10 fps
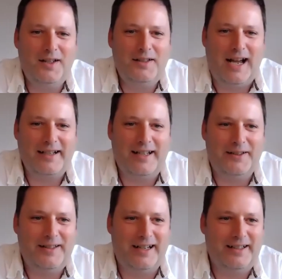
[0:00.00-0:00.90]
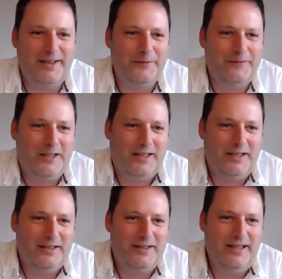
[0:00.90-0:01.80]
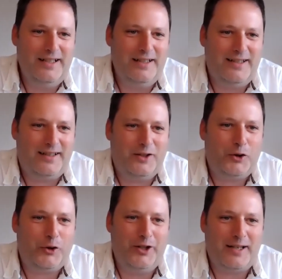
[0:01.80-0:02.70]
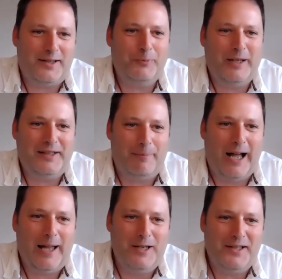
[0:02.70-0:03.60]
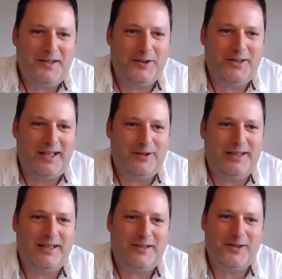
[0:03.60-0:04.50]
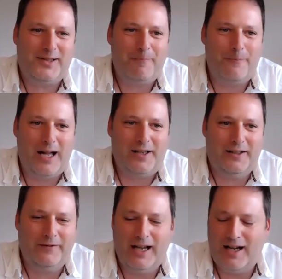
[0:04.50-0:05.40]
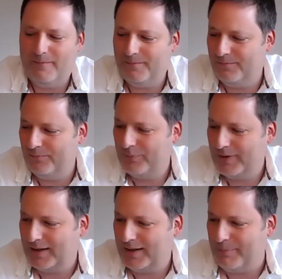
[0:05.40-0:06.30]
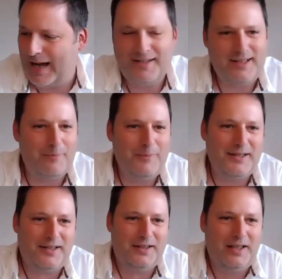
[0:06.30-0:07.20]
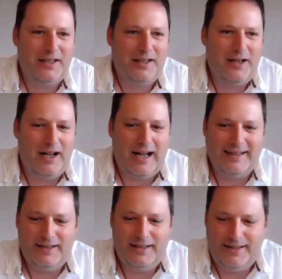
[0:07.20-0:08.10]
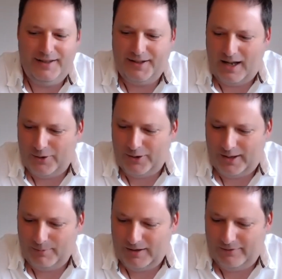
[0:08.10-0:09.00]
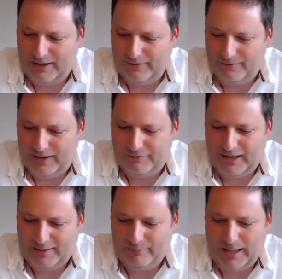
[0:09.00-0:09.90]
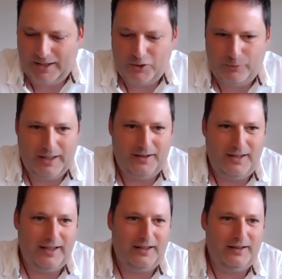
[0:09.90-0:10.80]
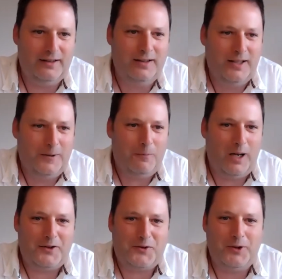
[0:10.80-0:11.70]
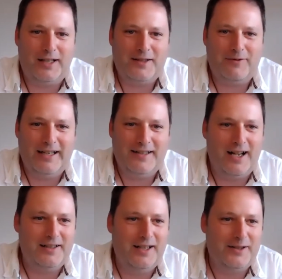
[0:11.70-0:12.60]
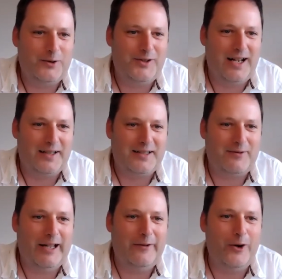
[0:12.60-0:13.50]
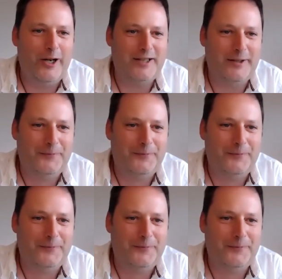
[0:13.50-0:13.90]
Danke, danke. Nils, schön, dass du mit dabei bist und dass wir das zusammen machen. Wir haben ein gemeinsames Anliegen auch immer, wenn, wenn wir an Management denken. Magst du da zwei Sachen dazu sagen, zwei Worte?